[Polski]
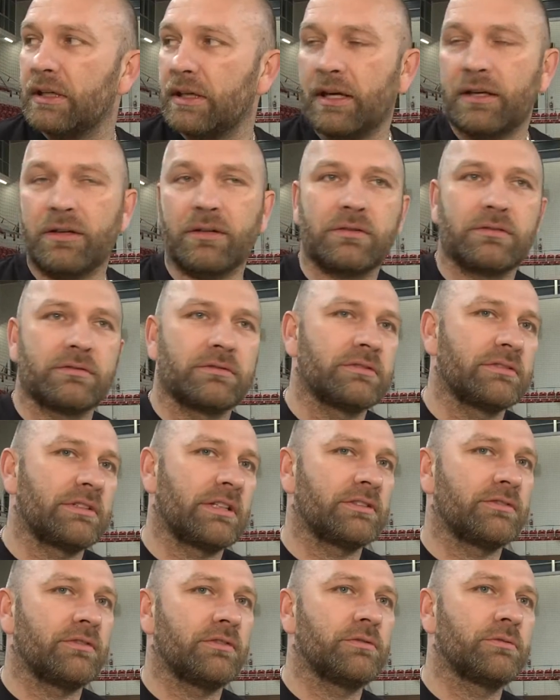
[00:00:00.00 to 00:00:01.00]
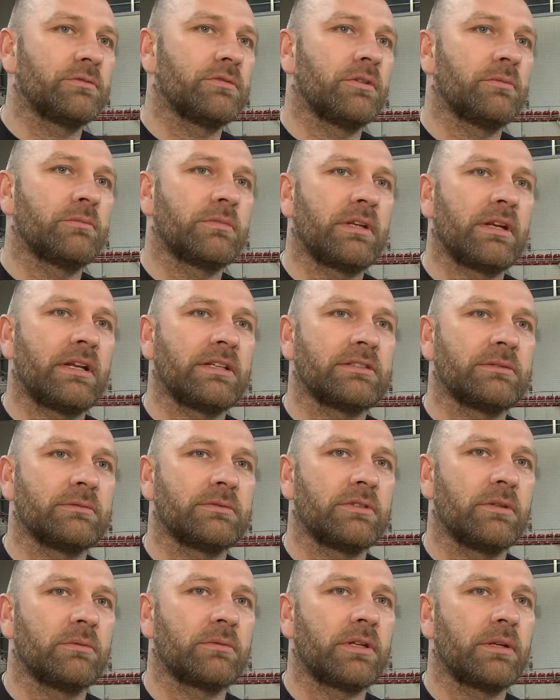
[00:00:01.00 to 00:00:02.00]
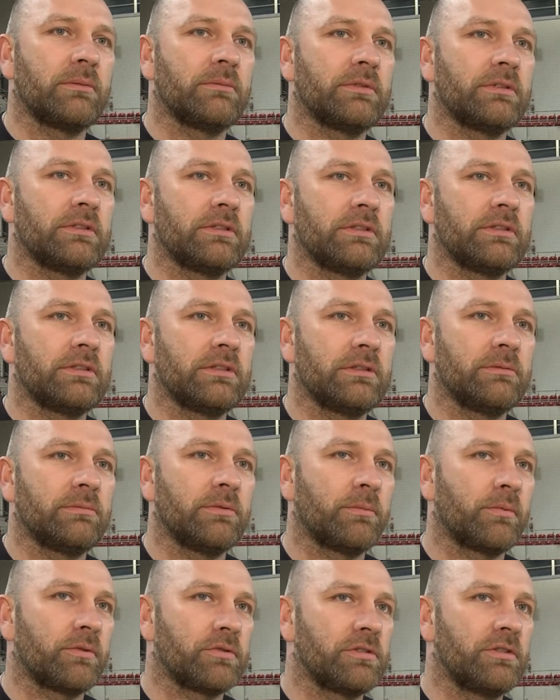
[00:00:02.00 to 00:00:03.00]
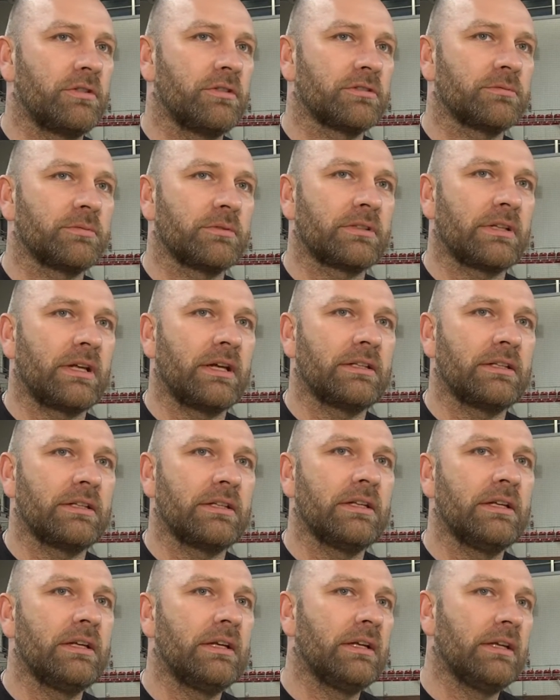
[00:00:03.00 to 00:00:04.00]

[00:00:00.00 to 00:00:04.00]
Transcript: Karol zadzwonił do mnie razem z Tomkiem i, i poprosili o spotkanie.